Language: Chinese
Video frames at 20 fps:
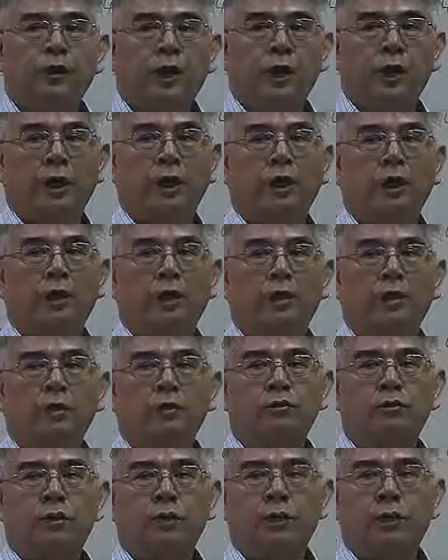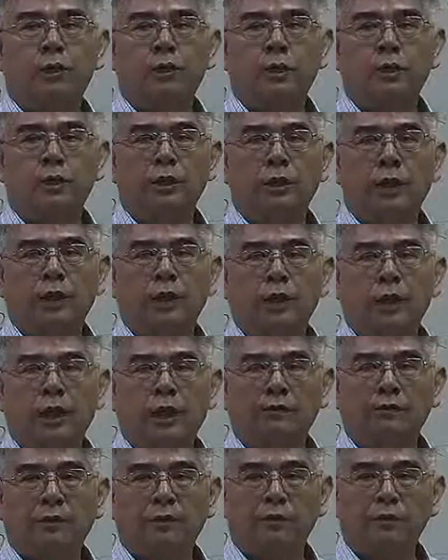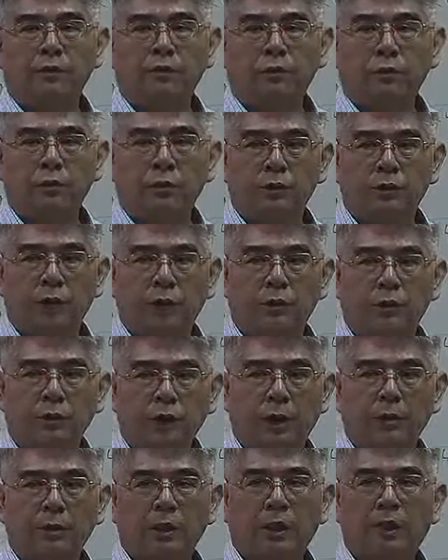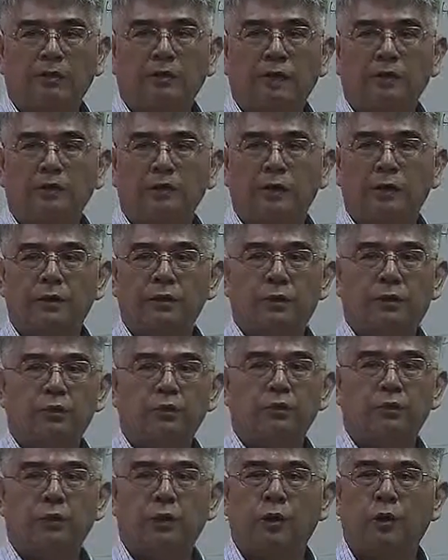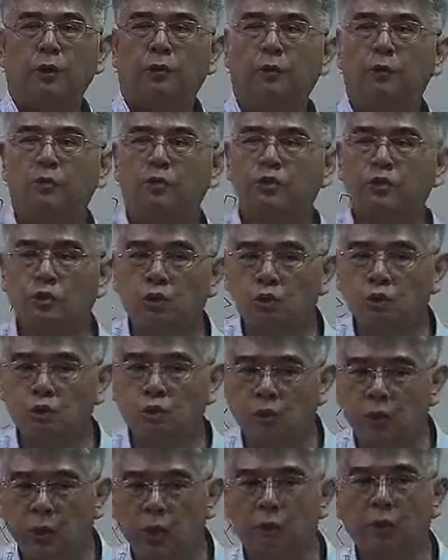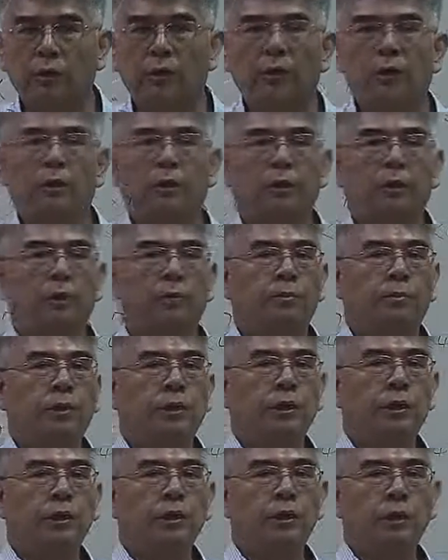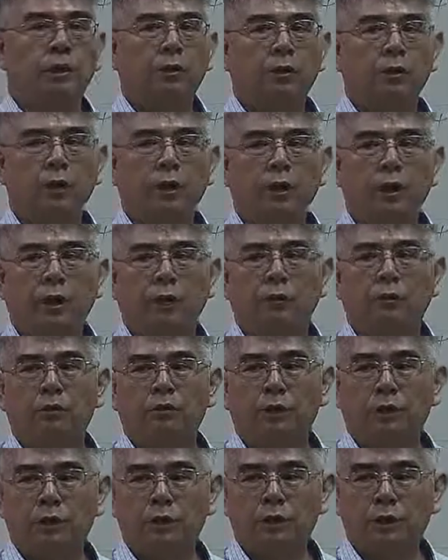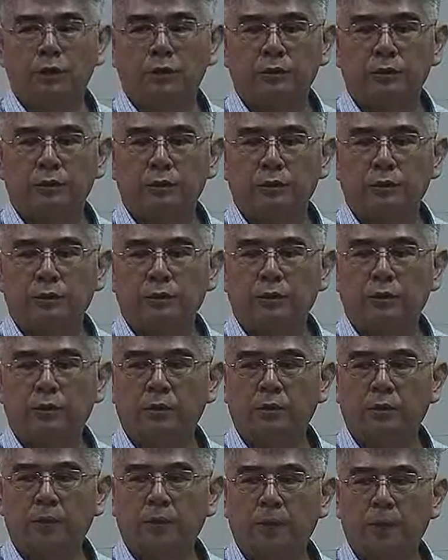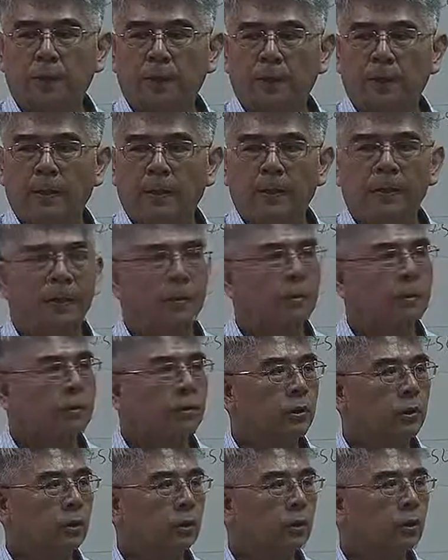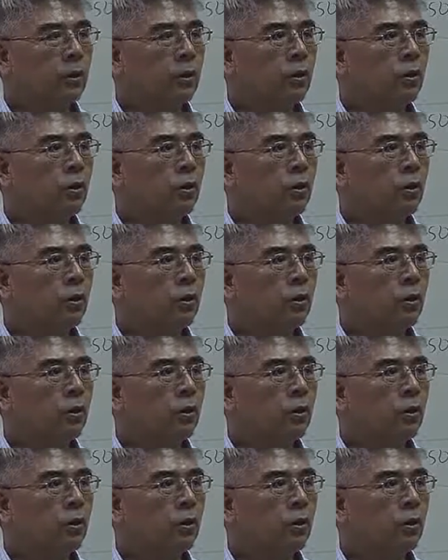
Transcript: 乘以二。去跟零点一阿尔法值做比较，它比阿尔法值还小，所以拒绝 p 等于零点五这个假设。是。